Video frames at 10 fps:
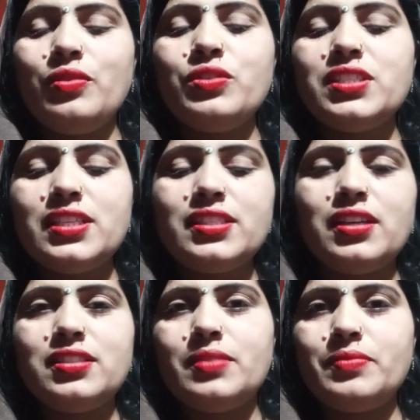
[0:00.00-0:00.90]
कुछ जैसे
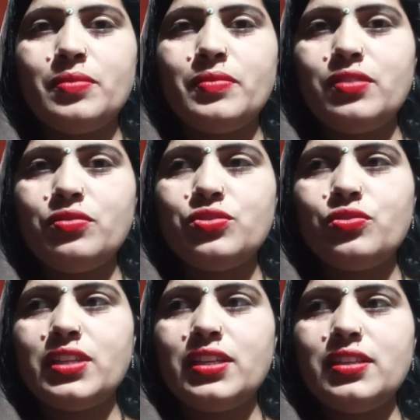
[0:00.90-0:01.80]
अशब्द में कुछ तो
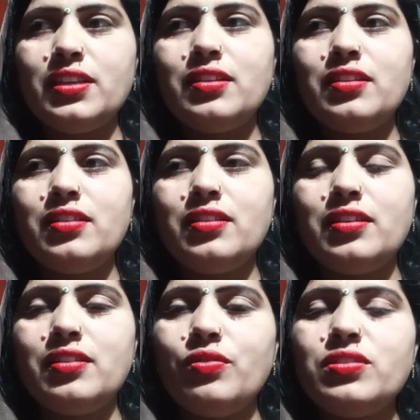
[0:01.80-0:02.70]
नहीं है
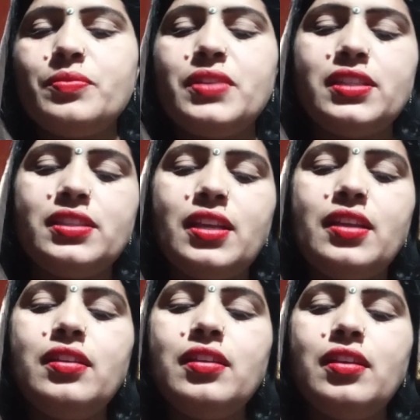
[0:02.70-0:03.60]
वो सब देखते
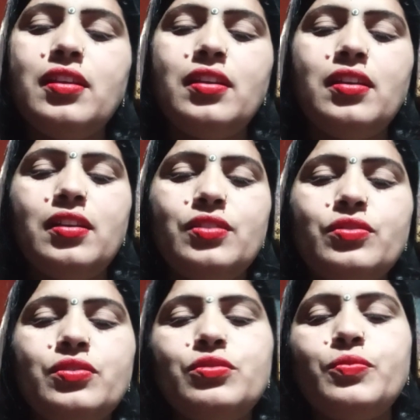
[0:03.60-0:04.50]
हैं तो
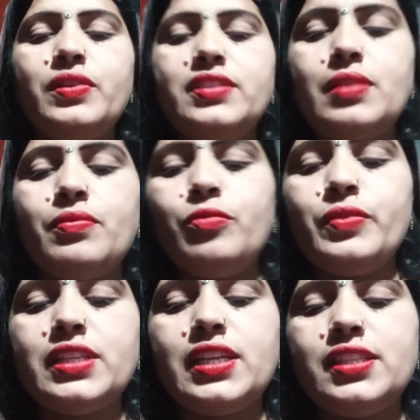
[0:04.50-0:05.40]
दोस्तों प्लीज़ आप लोग
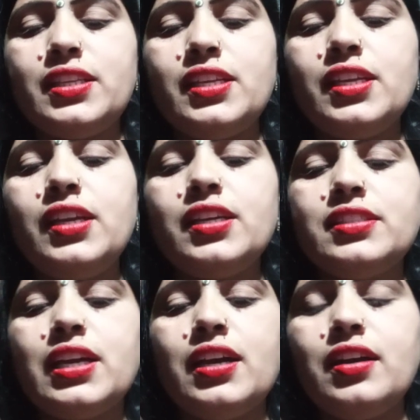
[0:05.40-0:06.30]
बताते रहिएगा
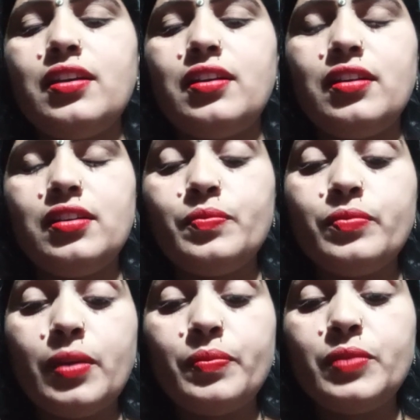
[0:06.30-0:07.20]
जहाँ अगर
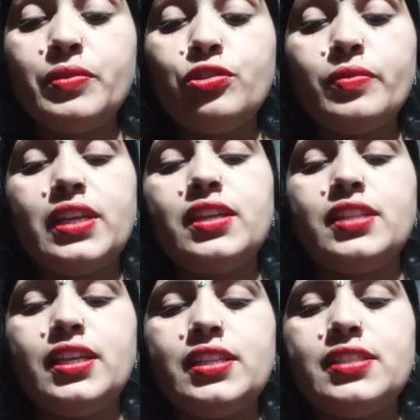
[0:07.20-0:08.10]
अपनी वीडियो बनाकर
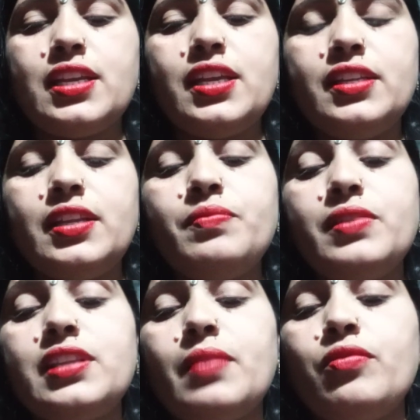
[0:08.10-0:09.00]
देखना चाहिए कि नहीं
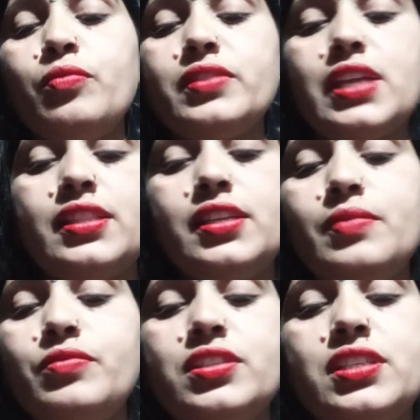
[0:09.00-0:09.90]
प्लीज़ आप लोग बताते
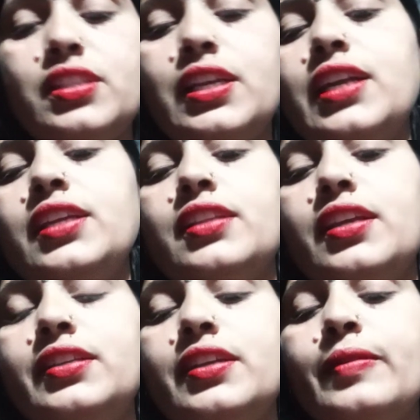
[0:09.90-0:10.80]
रहिए मुझे जानकारी
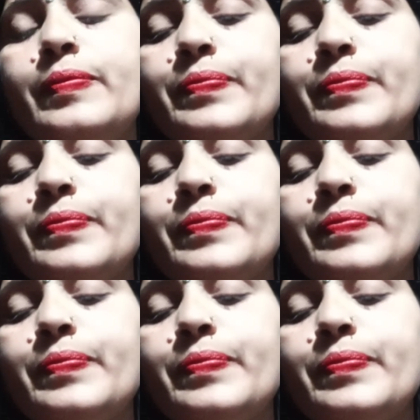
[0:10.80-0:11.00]
नहीं है